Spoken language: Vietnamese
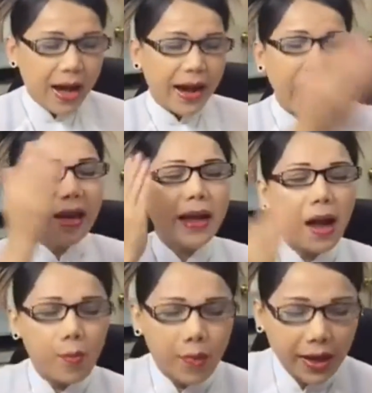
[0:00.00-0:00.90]
đã
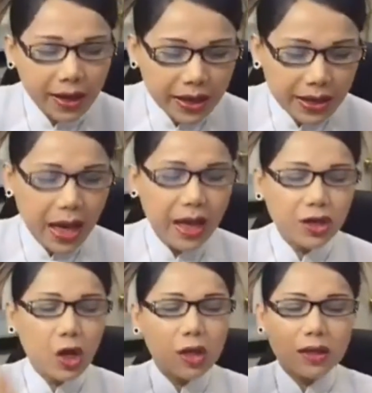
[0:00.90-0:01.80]
đồng ý
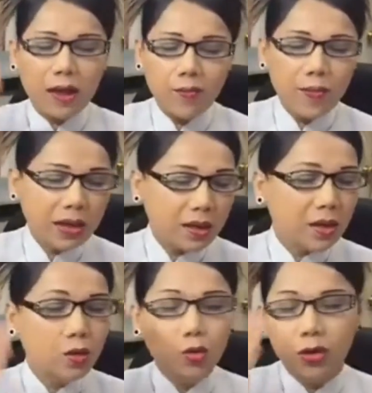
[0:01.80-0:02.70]
để cho Tổng Bí
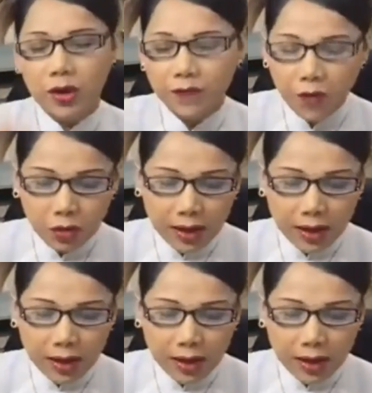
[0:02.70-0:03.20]
thư Nguyễn Phú